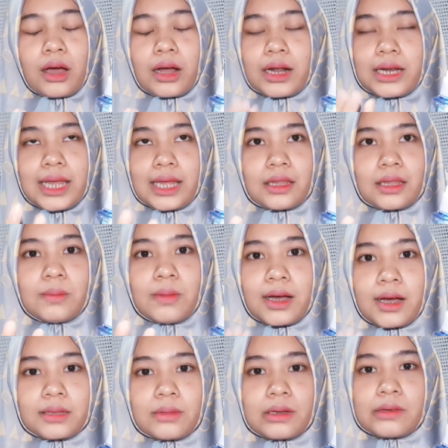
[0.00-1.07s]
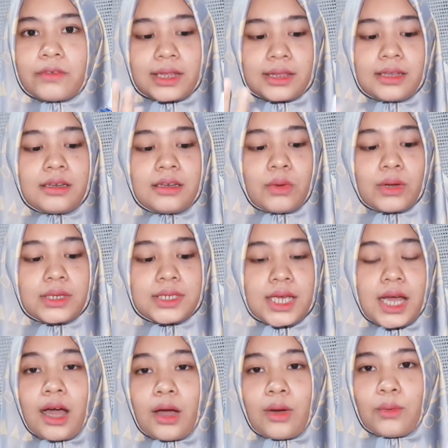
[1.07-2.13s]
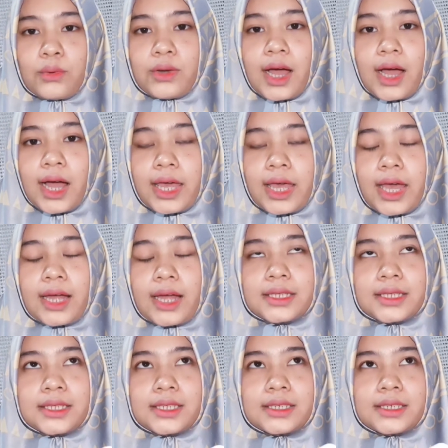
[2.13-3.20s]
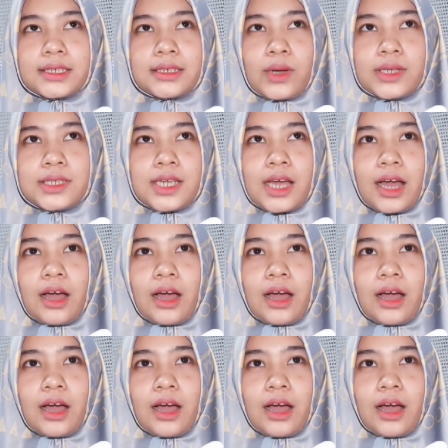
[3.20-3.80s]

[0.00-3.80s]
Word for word: kelihatan banget manfaatnya di wajah aku udah kayak uh, wajah